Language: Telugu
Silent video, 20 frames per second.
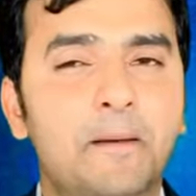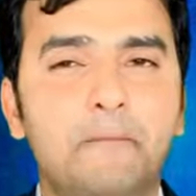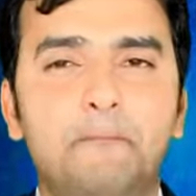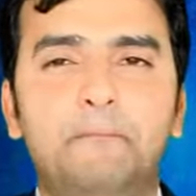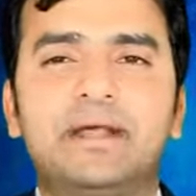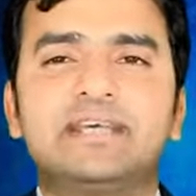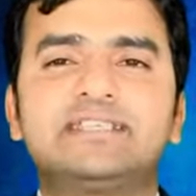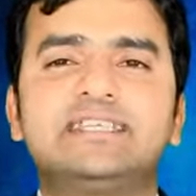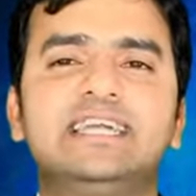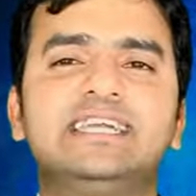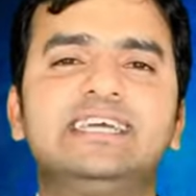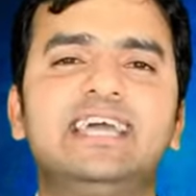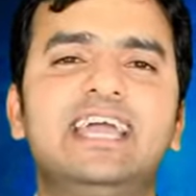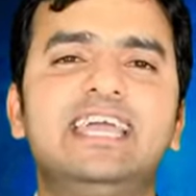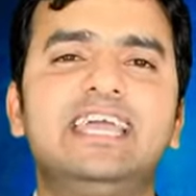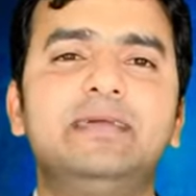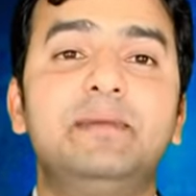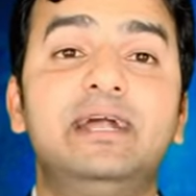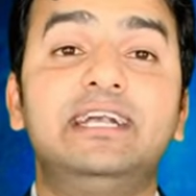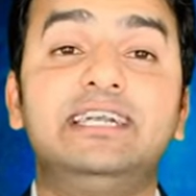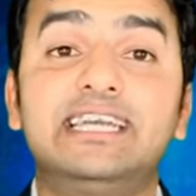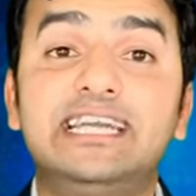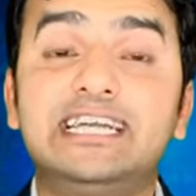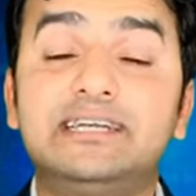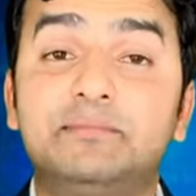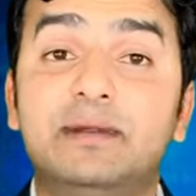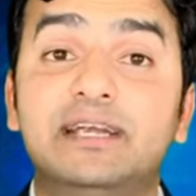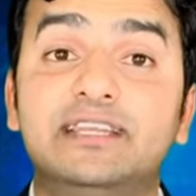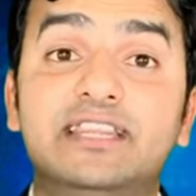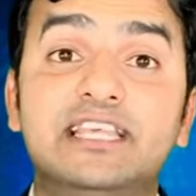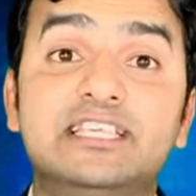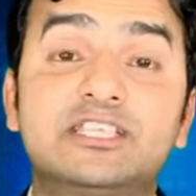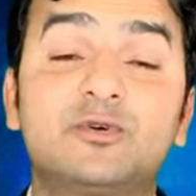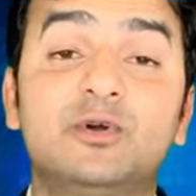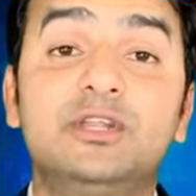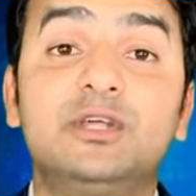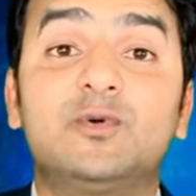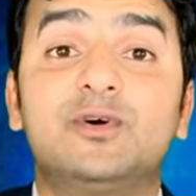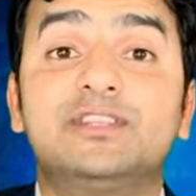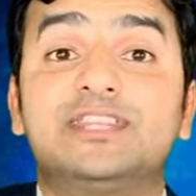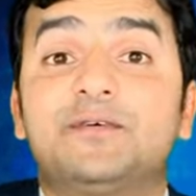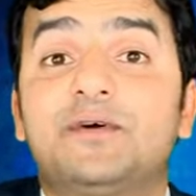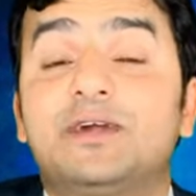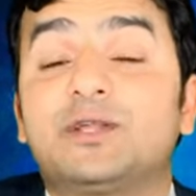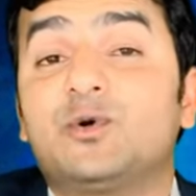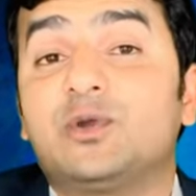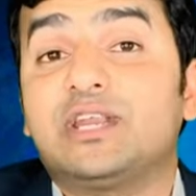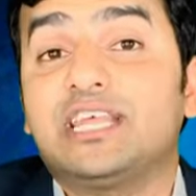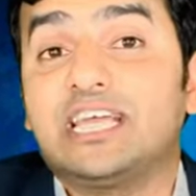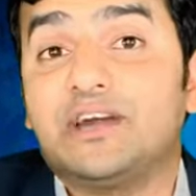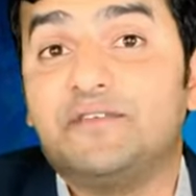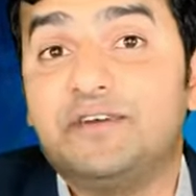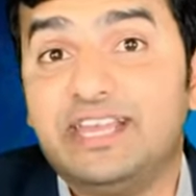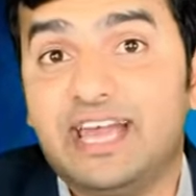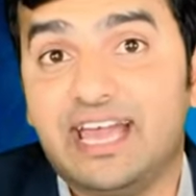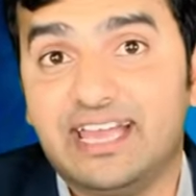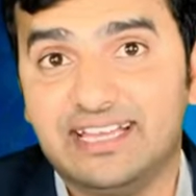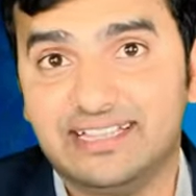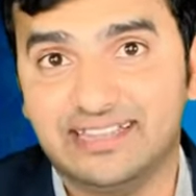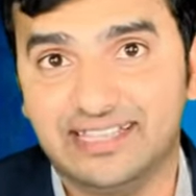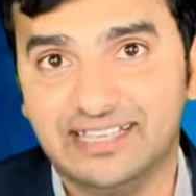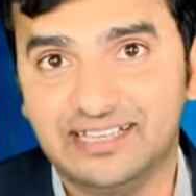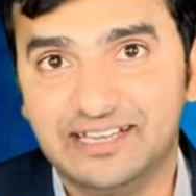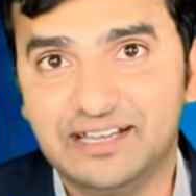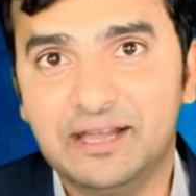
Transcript: ప్రజెంట్గా ఈమె ట్రీట్మెంట్ తీసుకుని కొంతవరకు రికవరీ అయ్యింది